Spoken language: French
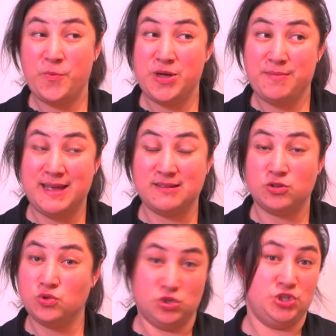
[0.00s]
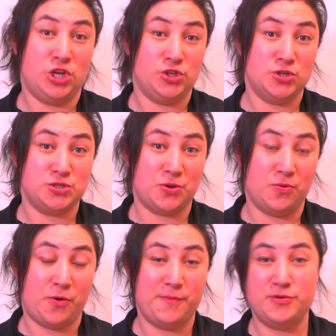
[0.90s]
émettre toutes sortes de
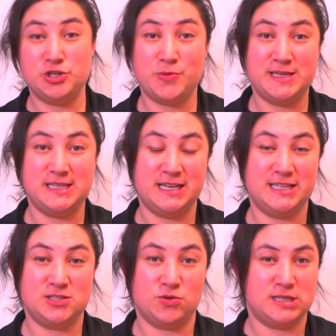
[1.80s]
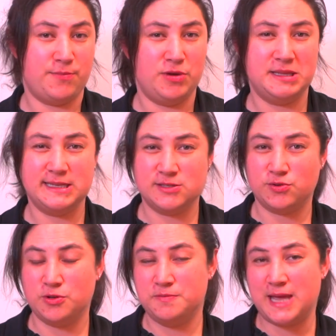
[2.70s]
sons. On peut choisir les sons, ça peut être des
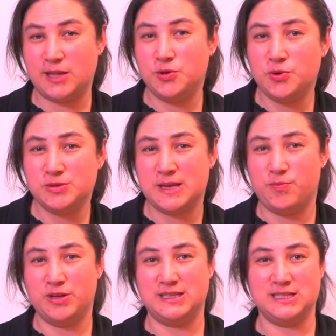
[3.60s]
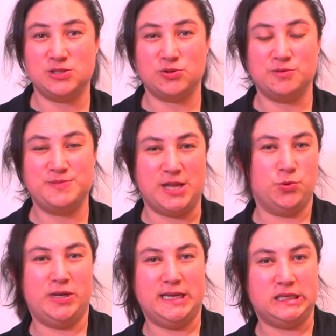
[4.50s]
sons de piano, ça peut être des sons de
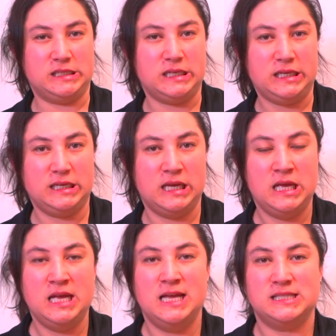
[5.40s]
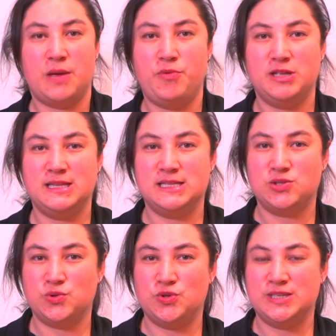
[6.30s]
piano électrique, ça peut être des
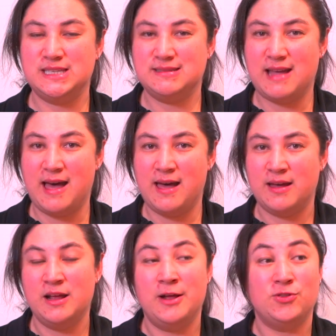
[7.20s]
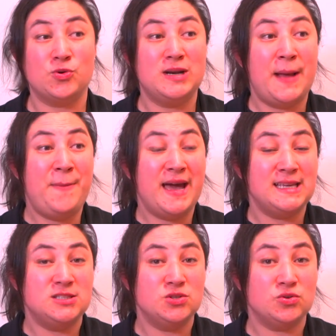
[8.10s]
sons de guitare. Donc
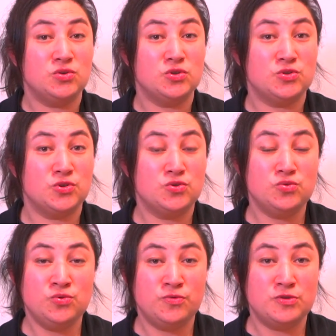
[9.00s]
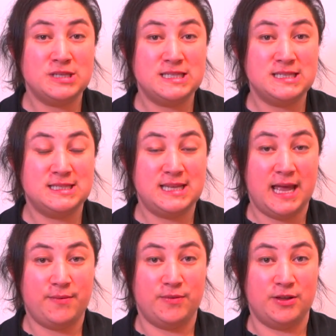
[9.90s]
l'apparition de ce tout nouveau
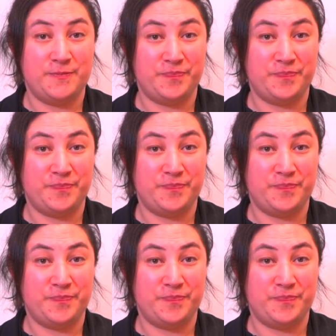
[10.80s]
système